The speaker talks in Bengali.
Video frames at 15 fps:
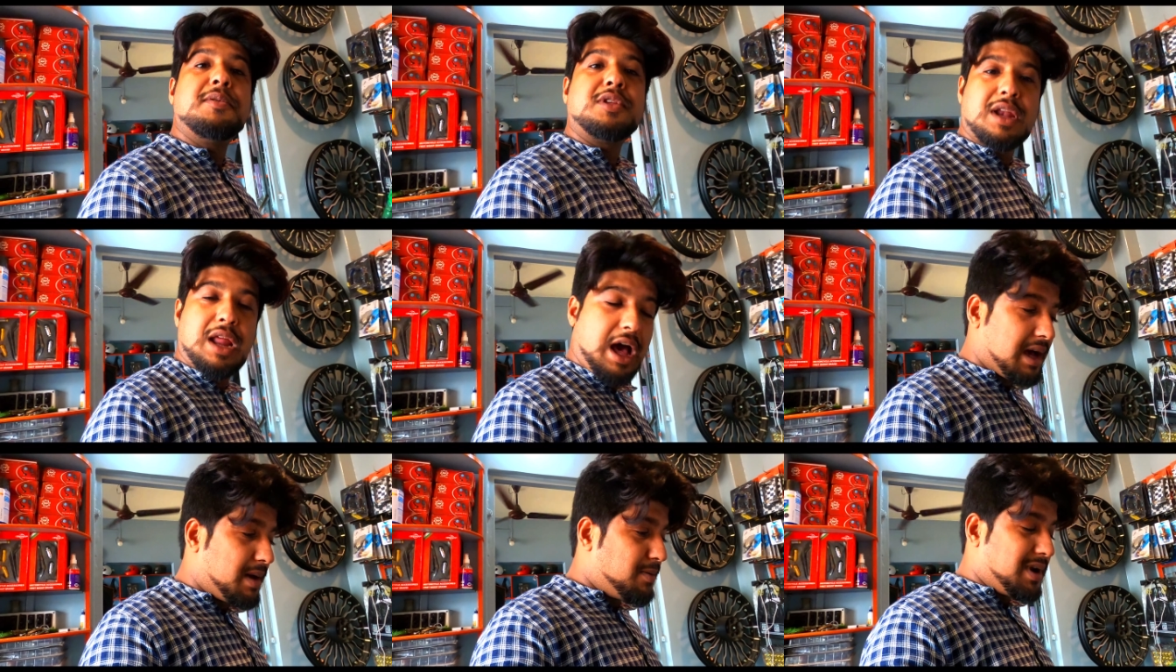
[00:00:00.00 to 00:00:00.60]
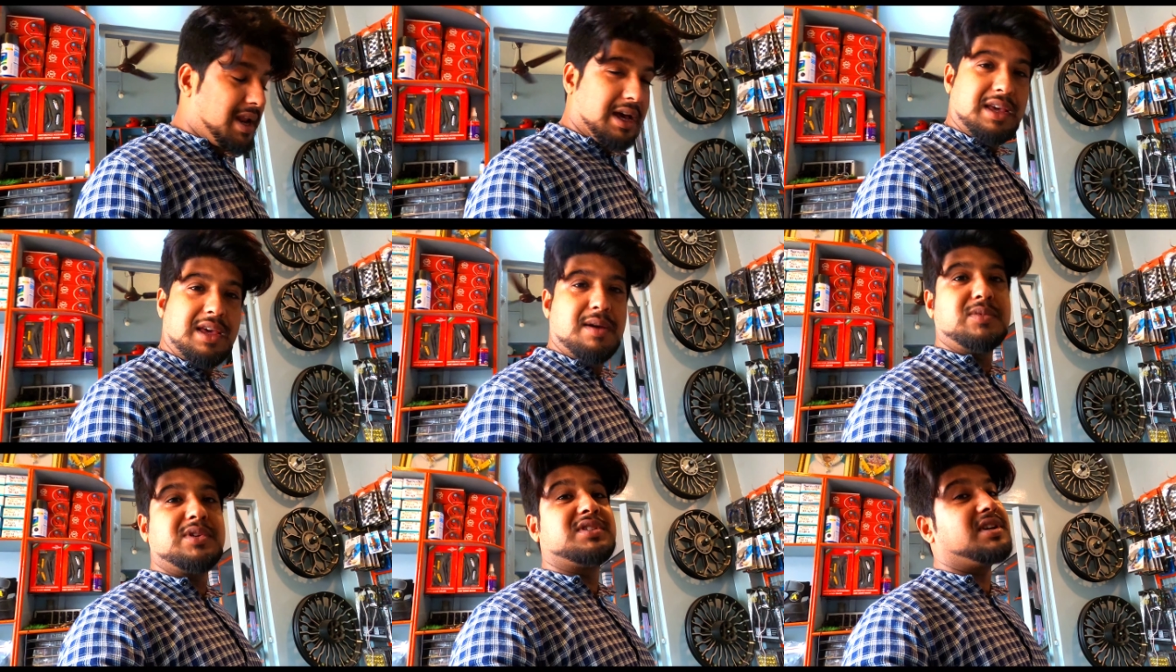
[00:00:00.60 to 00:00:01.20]
আমি তো লাগাবো লাগিয়ে
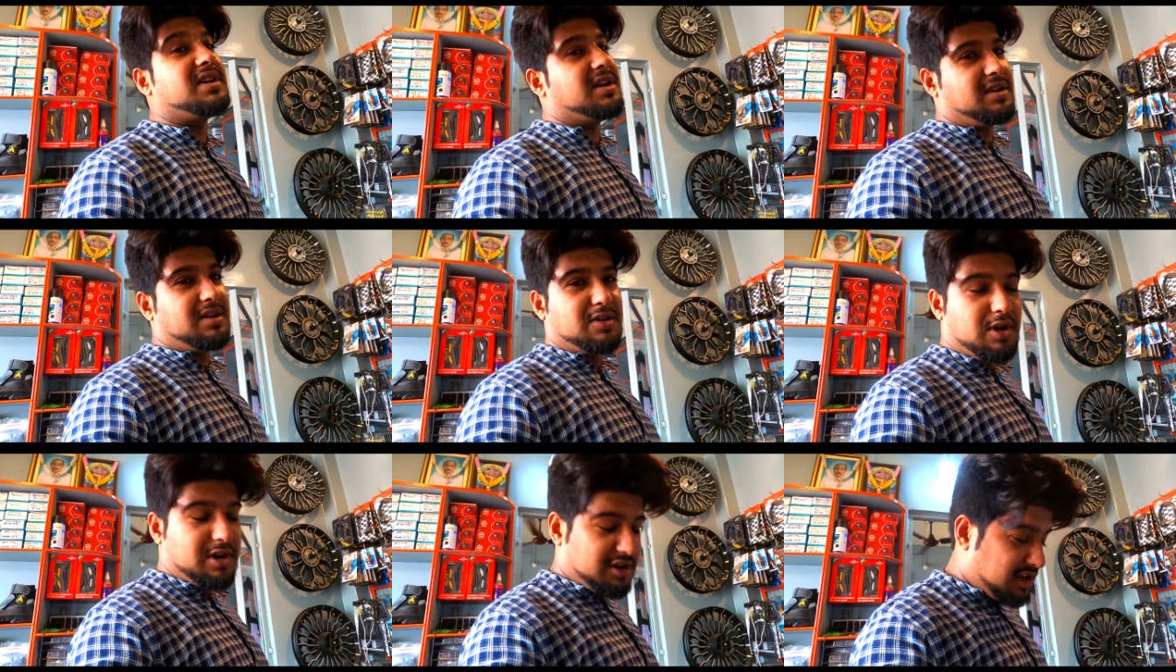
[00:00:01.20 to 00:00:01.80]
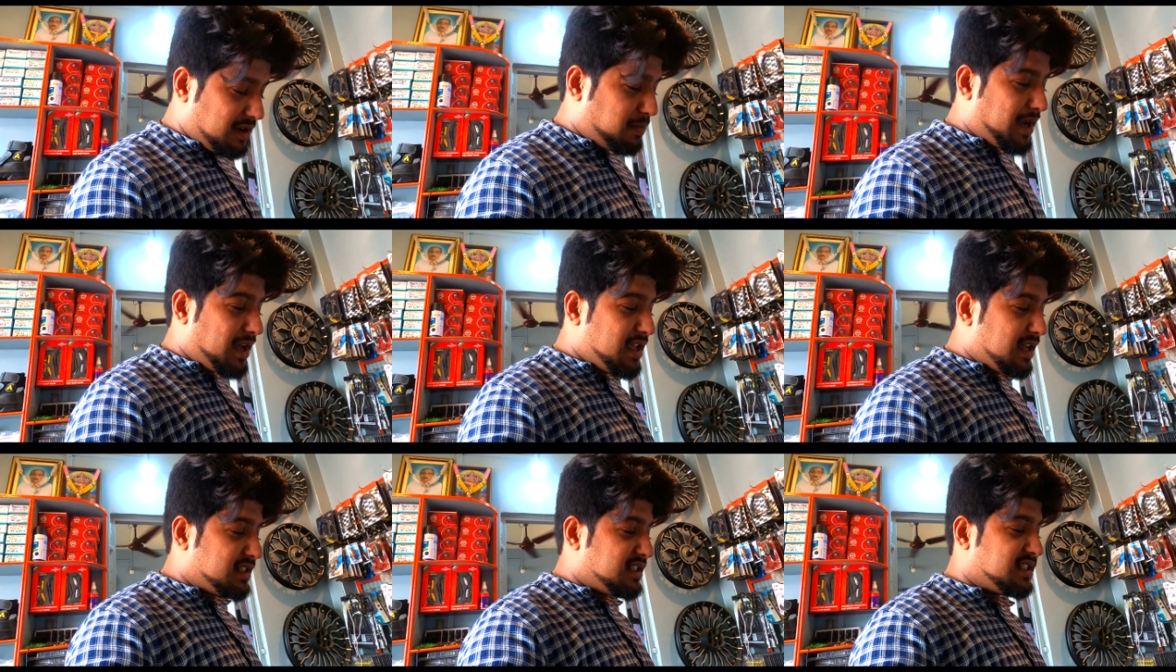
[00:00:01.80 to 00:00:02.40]
আমার যে লং ট্রিপটা
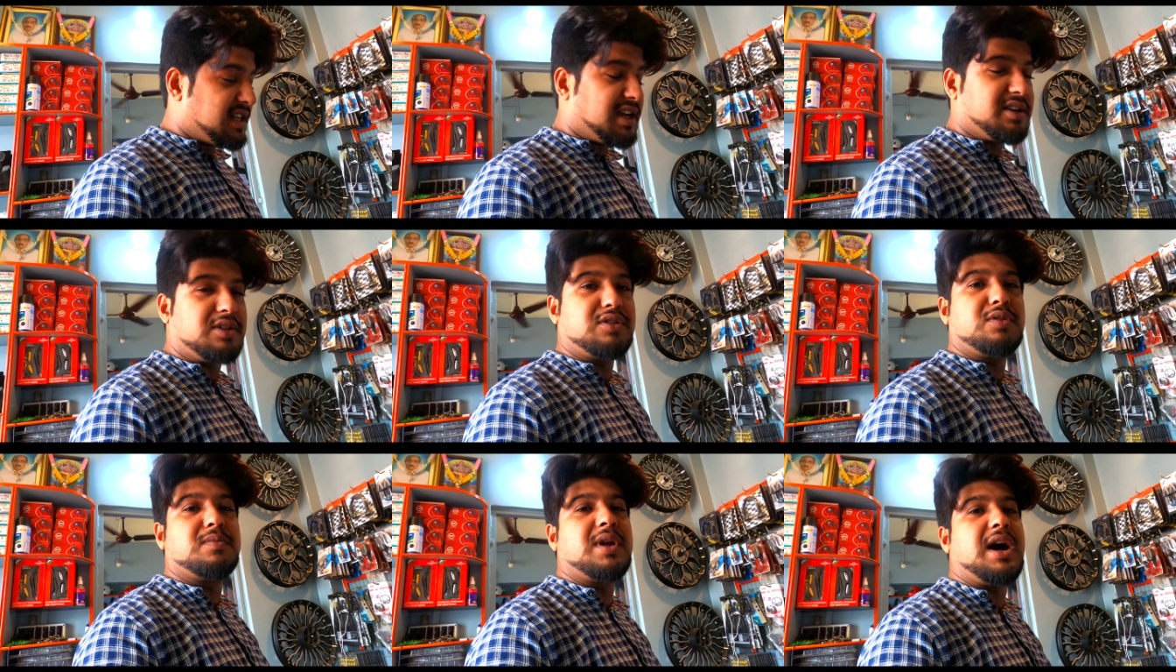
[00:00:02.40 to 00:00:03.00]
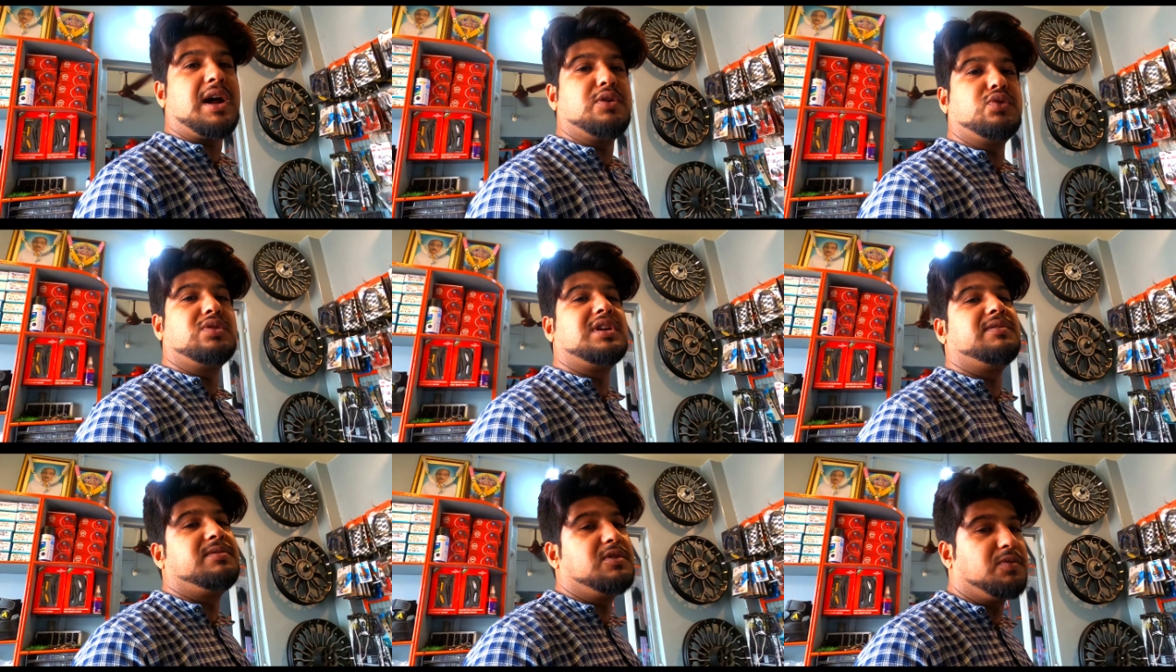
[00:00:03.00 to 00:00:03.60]
যাচ্ছি সেখানে তো তোমরা আরও
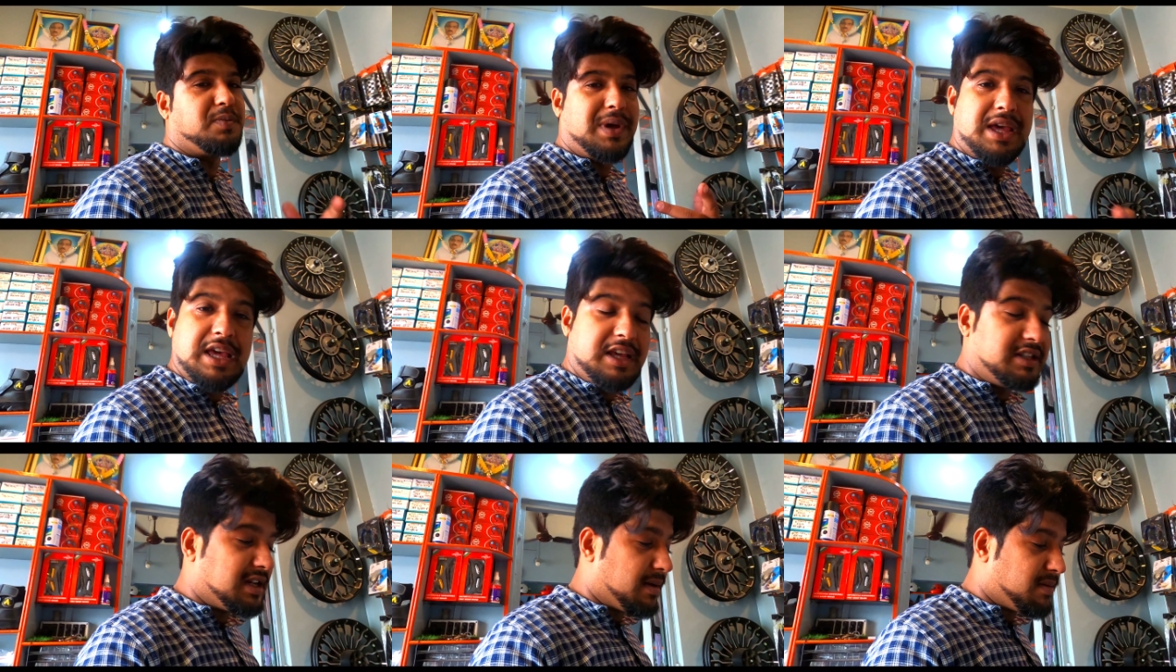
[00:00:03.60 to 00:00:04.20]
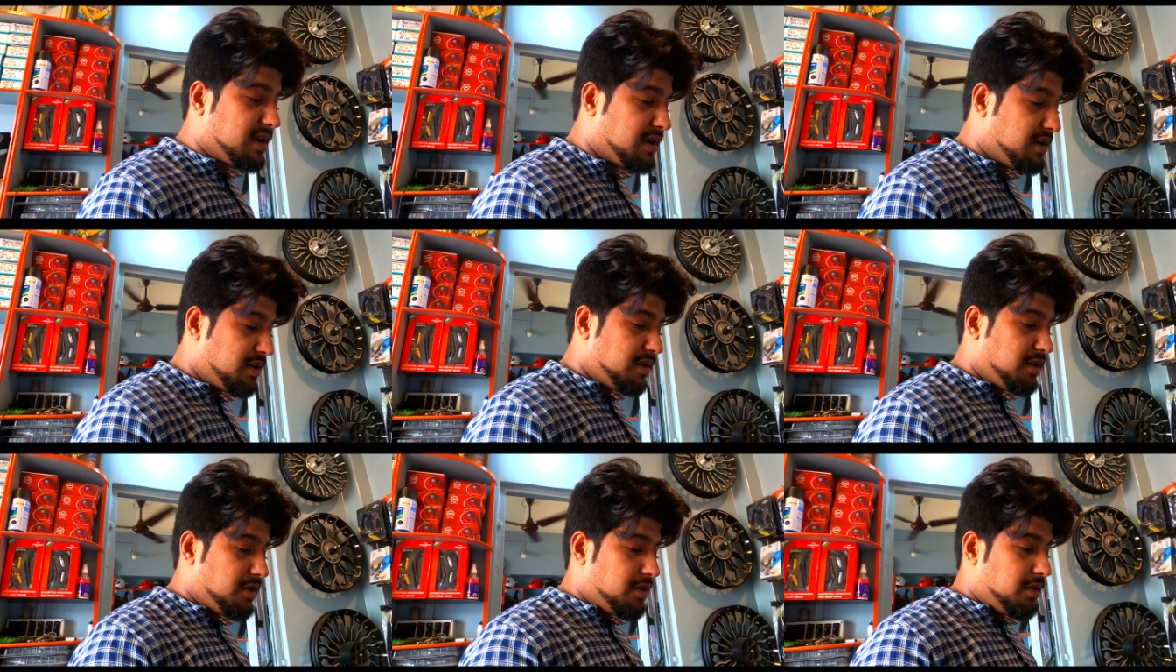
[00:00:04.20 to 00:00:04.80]
রিভিউ পেয়েই যাবে
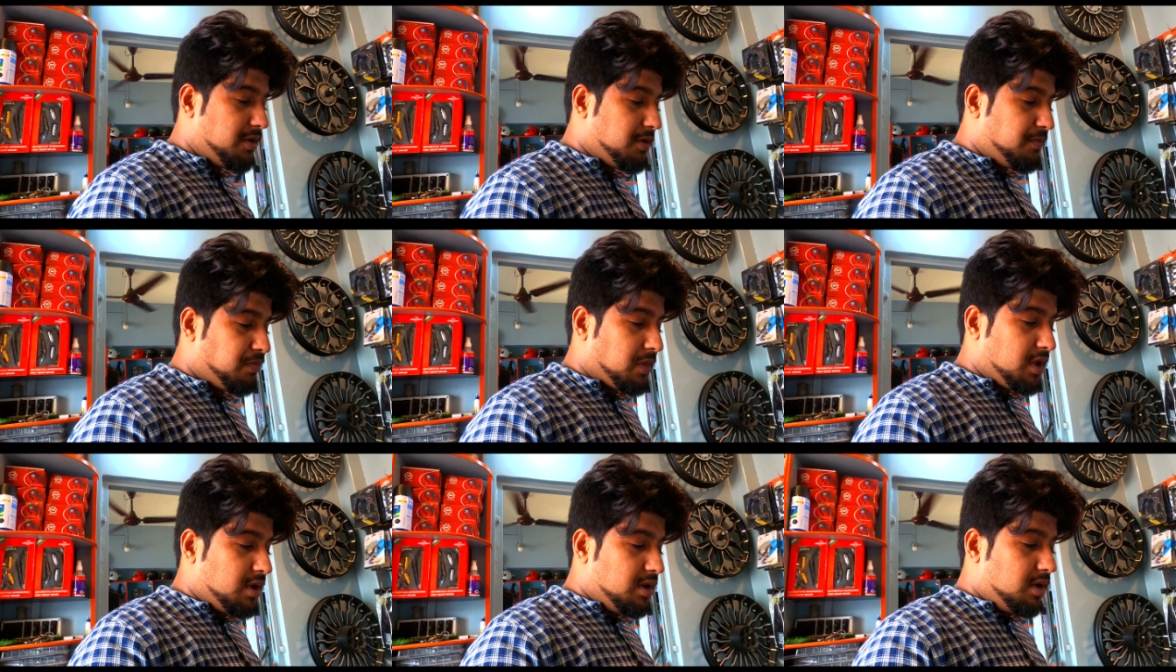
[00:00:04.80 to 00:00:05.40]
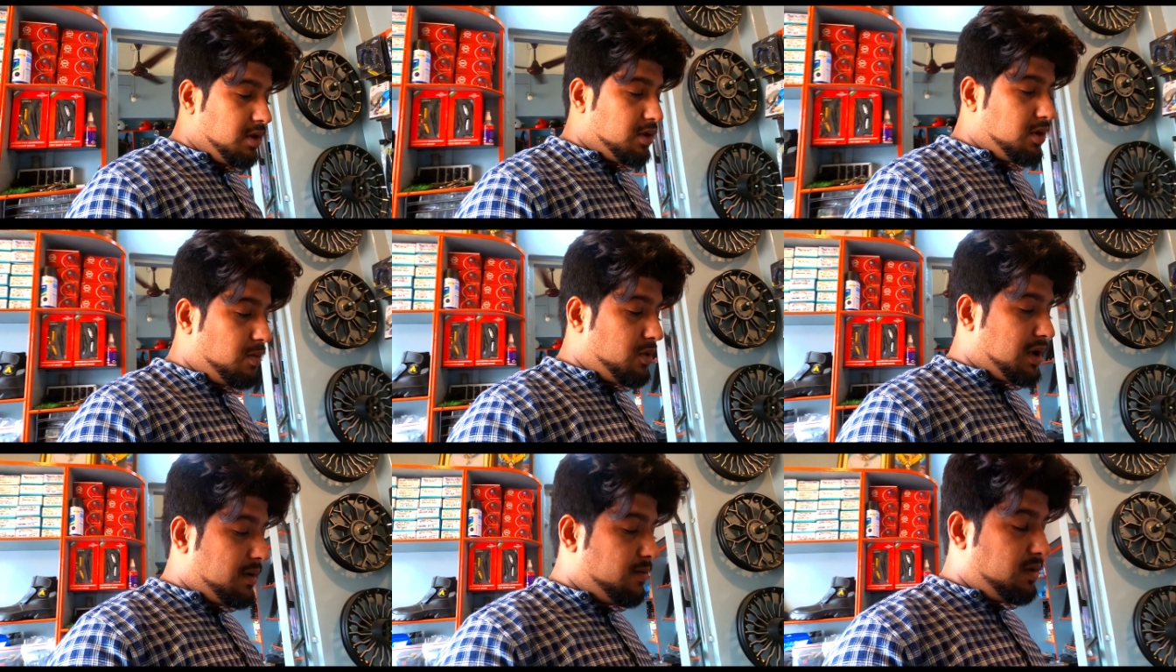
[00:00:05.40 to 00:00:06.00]
তো
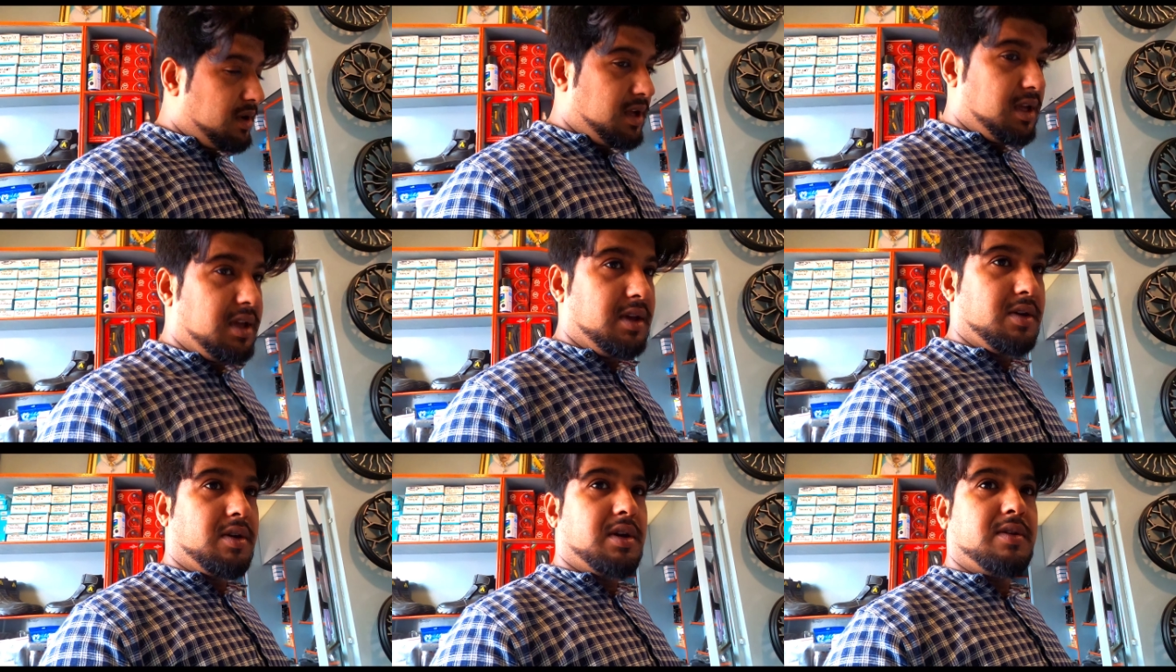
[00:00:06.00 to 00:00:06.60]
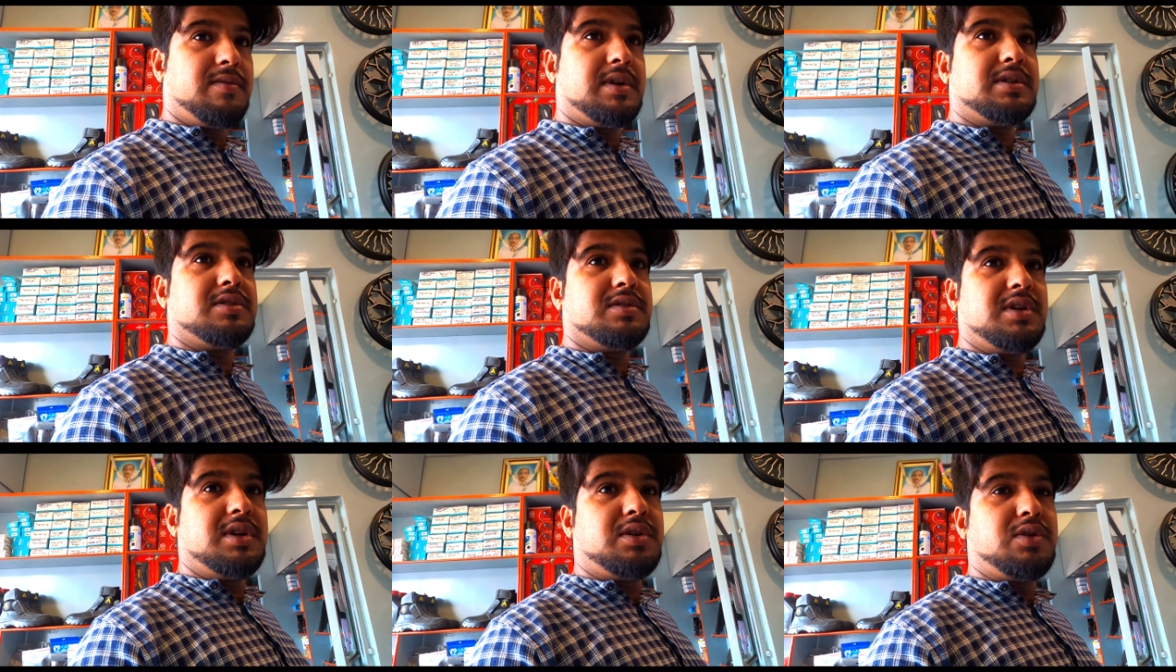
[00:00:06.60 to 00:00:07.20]
মোটামুটি অল ওভার যদি